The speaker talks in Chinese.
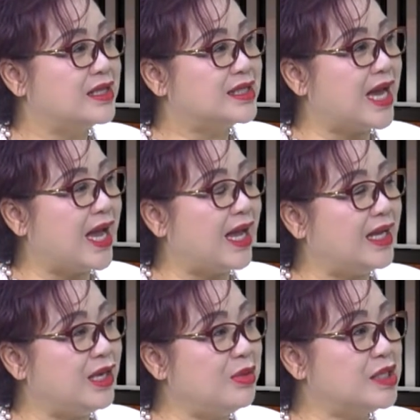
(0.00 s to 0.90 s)
在
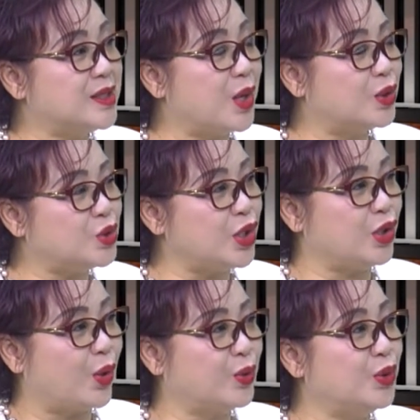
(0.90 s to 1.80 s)
移民之后最
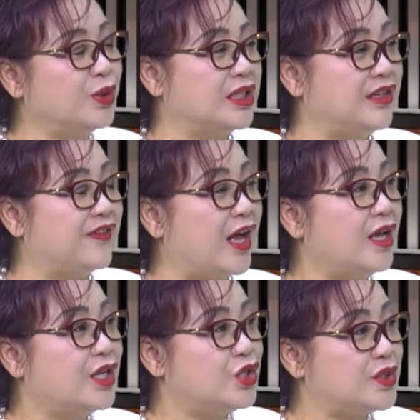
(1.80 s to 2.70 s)
头痛的地方
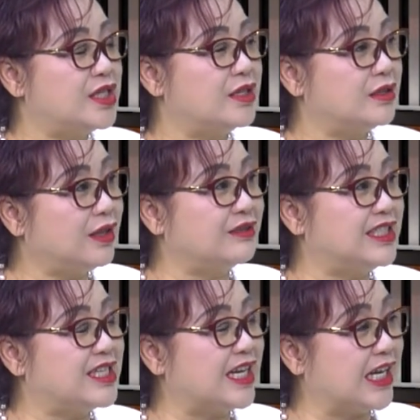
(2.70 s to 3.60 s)
就是到底
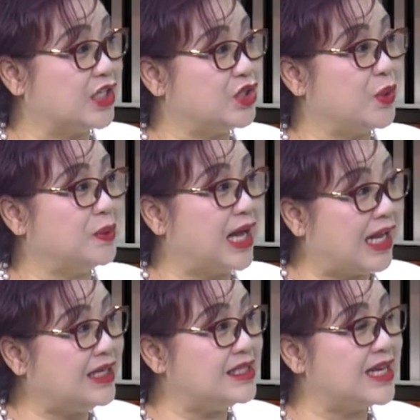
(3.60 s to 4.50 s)
在哪个州
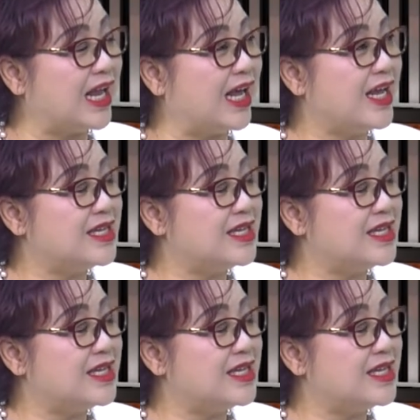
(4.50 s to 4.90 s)
安定下来，